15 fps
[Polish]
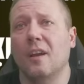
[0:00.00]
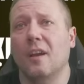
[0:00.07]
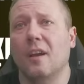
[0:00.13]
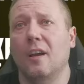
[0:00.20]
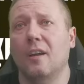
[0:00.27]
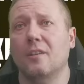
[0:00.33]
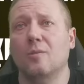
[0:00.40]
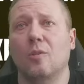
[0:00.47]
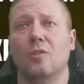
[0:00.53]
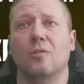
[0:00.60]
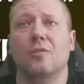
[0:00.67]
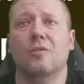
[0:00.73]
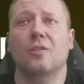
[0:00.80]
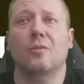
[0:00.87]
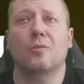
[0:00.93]
E,
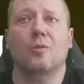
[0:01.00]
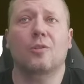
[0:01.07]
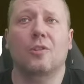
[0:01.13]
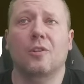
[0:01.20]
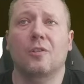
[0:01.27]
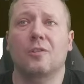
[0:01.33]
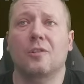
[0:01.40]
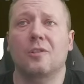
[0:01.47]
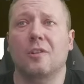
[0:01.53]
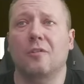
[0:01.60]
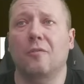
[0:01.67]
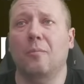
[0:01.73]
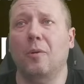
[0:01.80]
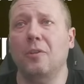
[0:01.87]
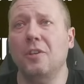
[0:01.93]
złożo, złożoną został
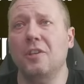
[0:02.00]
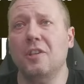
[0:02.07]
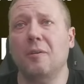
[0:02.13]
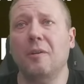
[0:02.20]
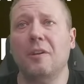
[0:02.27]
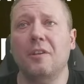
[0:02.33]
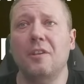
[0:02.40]
w poniedziałek